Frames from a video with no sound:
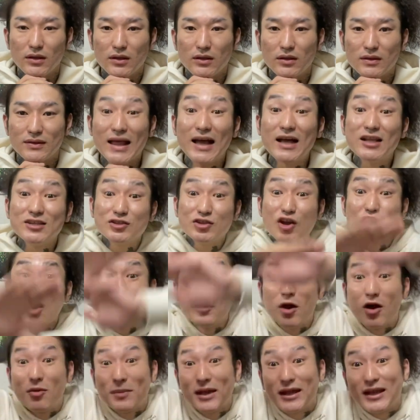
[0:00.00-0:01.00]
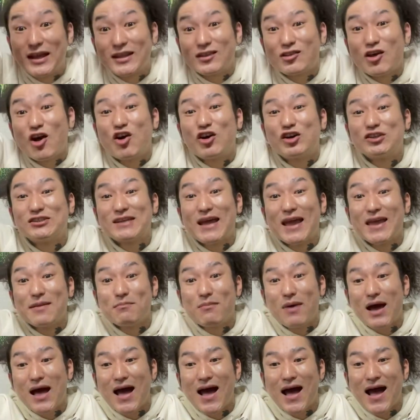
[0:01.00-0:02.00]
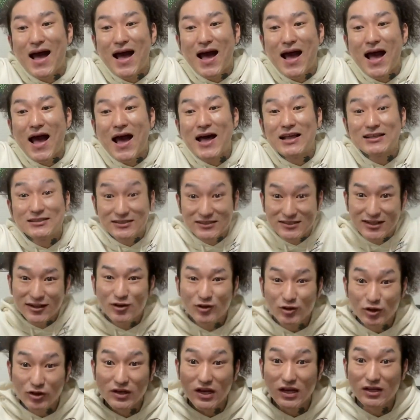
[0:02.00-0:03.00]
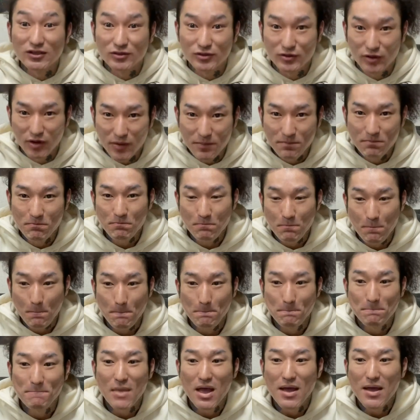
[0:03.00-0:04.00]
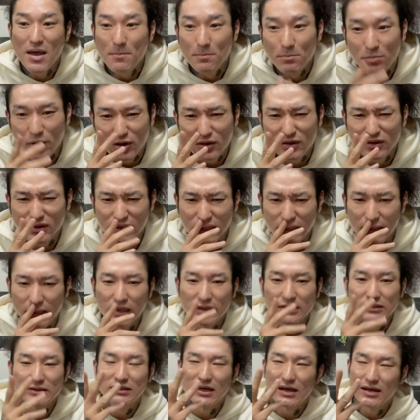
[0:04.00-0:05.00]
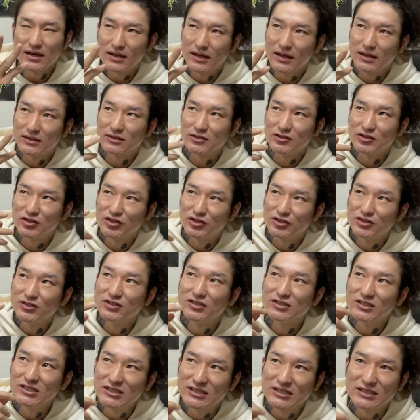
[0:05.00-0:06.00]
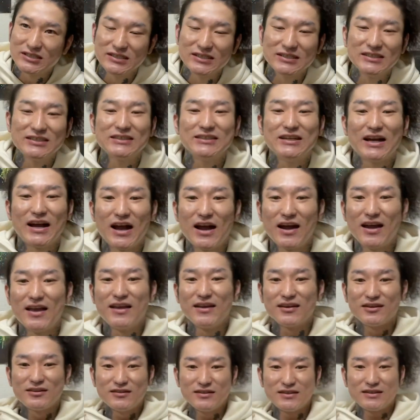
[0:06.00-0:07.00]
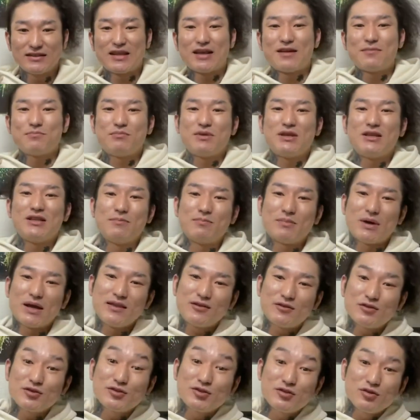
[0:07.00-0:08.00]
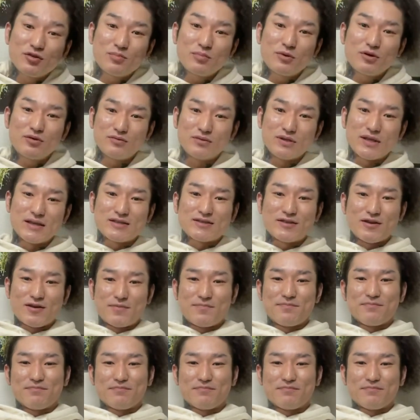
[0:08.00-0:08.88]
誕生日おめでとうございますってことなんですよ。うん。僕ね、3月11日が来るたんびに毎年思うんですよ。